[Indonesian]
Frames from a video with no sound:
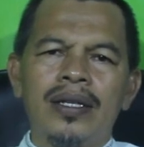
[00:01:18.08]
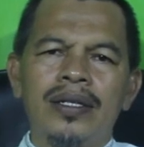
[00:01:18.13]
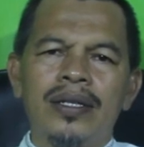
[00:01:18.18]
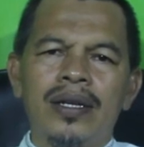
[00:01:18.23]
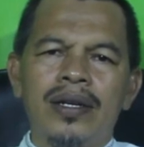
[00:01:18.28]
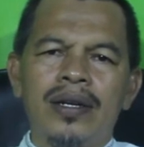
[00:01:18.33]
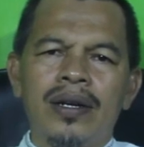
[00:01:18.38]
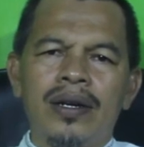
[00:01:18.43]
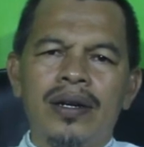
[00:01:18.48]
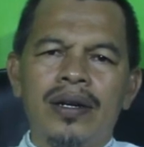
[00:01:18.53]

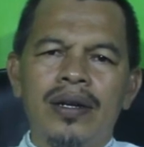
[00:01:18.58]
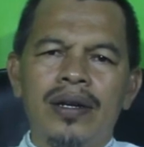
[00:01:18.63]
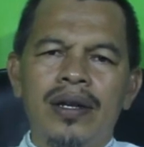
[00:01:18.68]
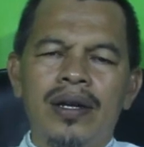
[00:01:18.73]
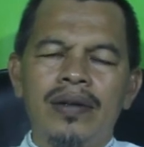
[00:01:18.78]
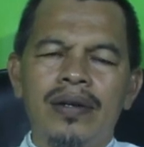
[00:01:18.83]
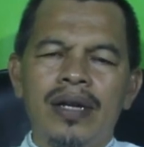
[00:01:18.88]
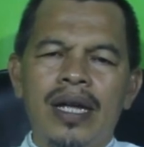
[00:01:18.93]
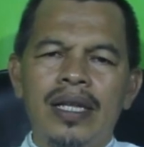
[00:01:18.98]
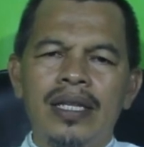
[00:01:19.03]

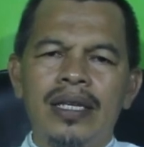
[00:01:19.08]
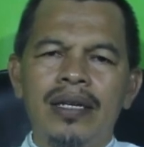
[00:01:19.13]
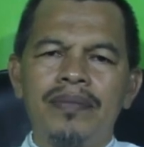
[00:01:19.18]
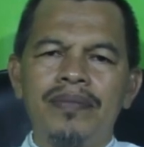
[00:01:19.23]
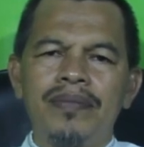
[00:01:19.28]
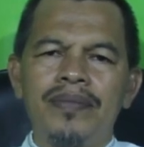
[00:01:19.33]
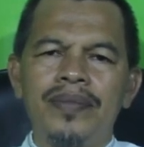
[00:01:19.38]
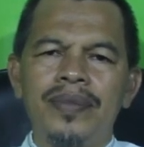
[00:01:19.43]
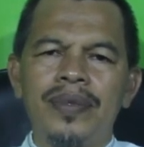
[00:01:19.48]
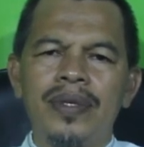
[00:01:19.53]
Sadaqallahul
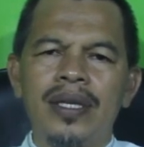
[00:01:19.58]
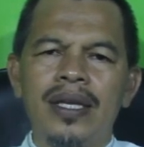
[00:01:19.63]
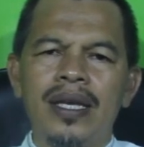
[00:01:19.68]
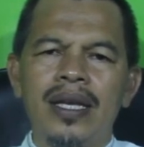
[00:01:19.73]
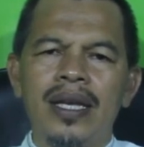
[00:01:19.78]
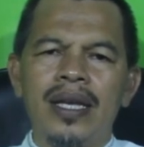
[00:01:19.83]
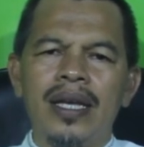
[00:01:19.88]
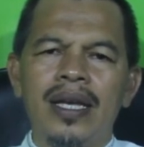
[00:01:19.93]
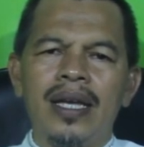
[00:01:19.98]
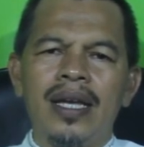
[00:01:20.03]
adzim.
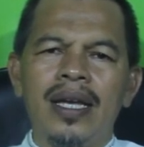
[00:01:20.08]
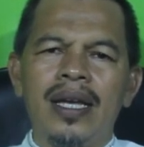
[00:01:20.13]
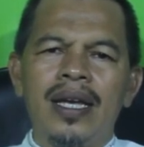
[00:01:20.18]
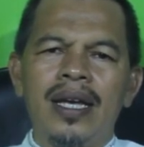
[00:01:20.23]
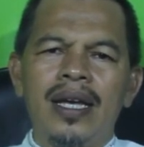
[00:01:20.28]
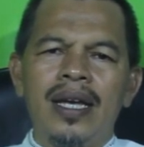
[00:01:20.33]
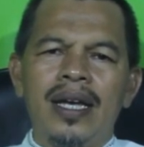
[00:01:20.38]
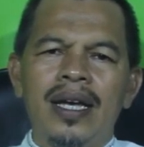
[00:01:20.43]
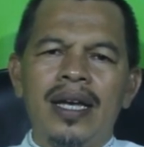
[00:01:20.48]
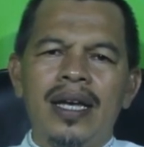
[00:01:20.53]

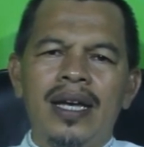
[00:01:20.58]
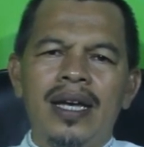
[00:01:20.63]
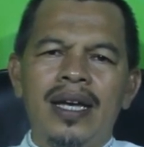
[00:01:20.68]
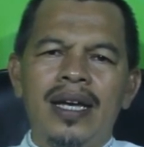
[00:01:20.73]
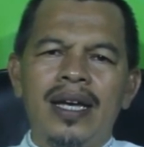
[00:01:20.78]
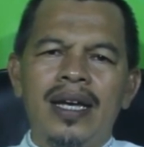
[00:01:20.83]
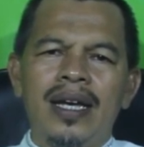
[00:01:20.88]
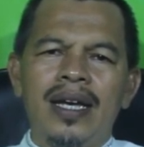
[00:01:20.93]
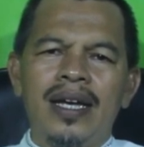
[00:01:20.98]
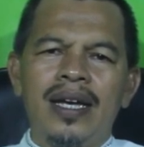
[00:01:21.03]

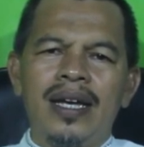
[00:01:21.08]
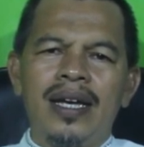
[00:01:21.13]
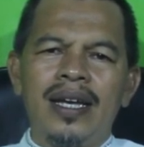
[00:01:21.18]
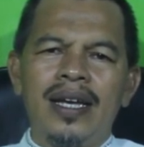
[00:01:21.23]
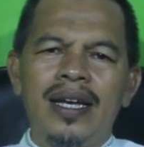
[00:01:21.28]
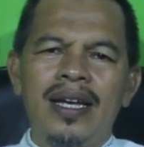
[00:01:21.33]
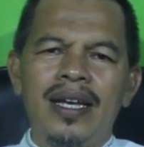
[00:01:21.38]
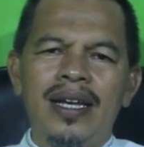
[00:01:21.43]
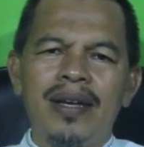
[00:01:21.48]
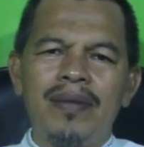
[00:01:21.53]
Uh,
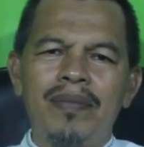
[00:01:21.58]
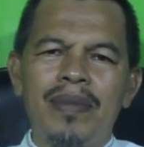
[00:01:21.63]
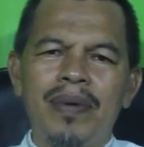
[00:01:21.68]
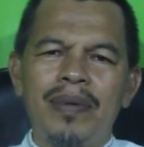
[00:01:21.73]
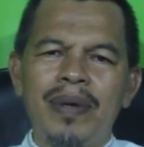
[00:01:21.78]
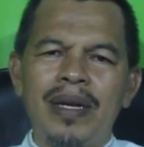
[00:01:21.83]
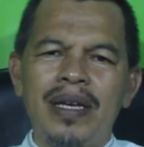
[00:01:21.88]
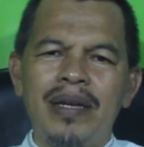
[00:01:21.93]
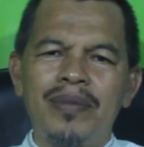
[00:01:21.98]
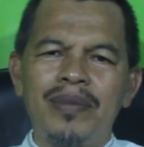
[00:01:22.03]

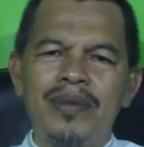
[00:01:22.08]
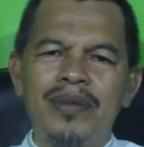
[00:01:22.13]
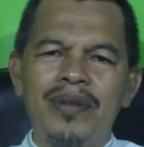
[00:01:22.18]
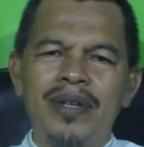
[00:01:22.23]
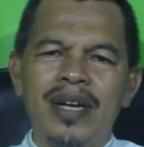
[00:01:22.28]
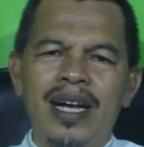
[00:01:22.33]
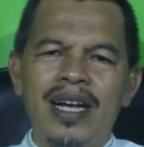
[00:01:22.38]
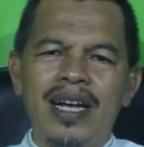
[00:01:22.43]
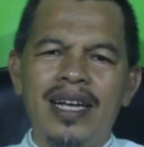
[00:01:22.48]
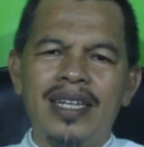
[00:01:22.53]
Bapak
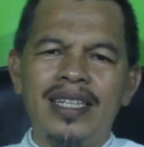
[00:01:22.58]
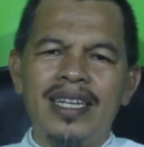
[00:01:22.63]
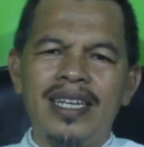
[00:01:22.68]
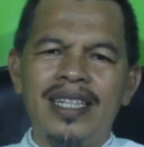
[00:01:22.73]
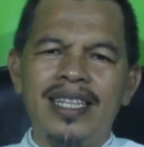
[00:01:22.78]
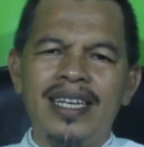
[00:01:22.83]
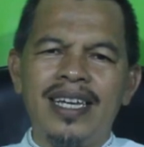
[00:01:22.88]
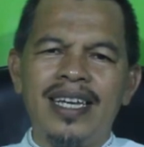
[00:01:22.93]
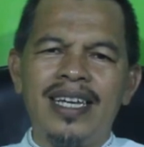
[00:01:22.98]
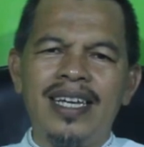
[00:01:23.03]
Ibu, Kakang
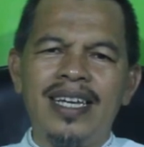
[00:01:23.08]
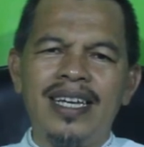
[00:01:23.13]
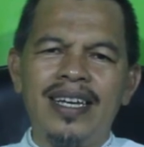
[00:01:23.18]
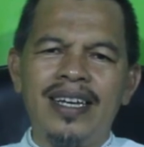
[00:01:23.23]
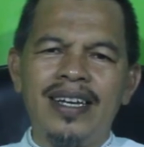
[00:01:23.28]
Teteh,